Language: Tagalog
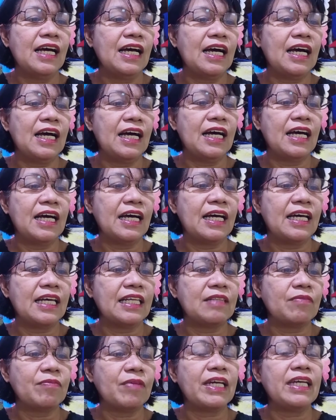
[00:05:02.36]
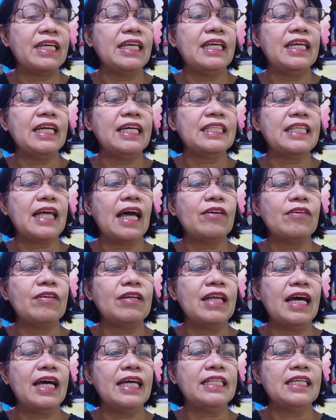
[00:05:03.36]
At mag-iingat
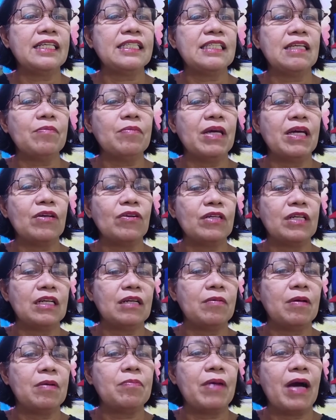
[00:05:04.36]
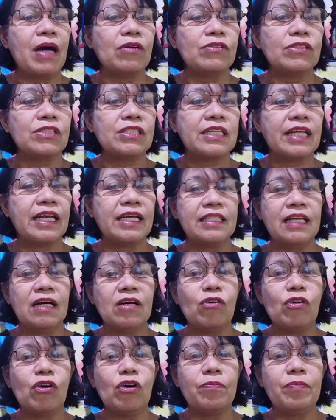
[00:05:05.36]
tayong lahat kasi meron na naman bagong strand
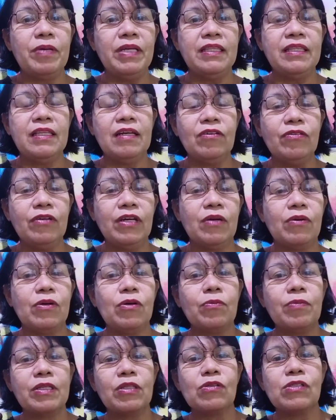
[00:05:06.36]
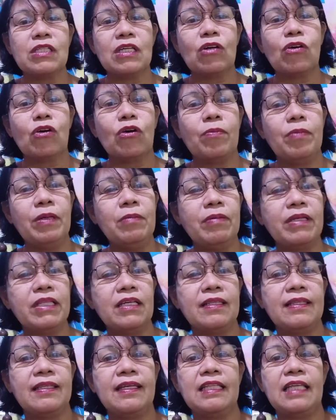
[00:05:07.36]
ang COVID. Naku, ewan ko ba to si COVID, ba't
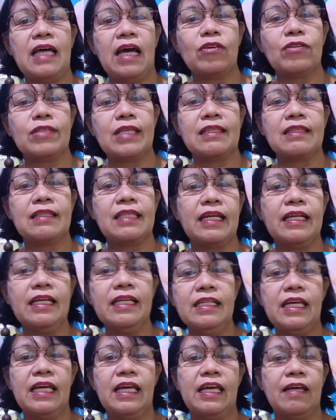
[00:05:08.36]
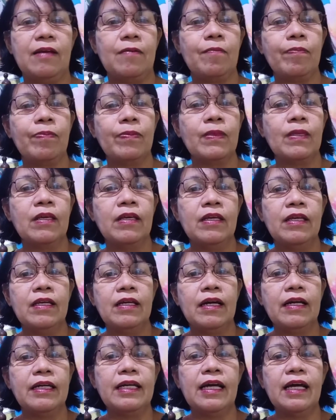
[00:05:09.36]
hindi tayo tantanan eh.
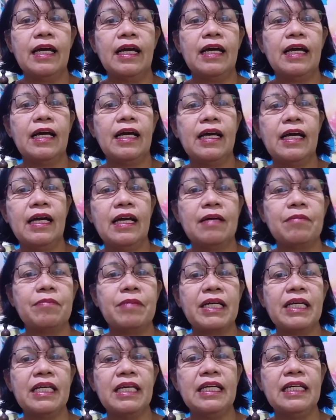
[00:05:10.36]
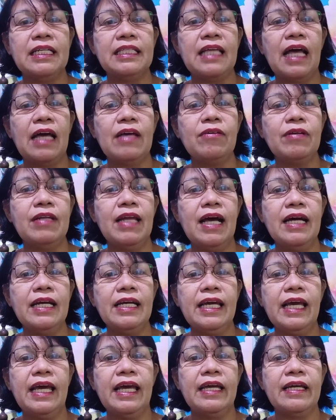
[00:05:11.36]
Kaya mag-ingat tayo
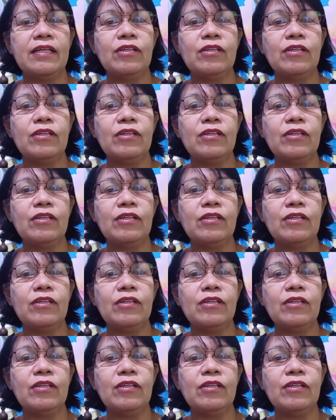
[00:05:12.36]
lagi.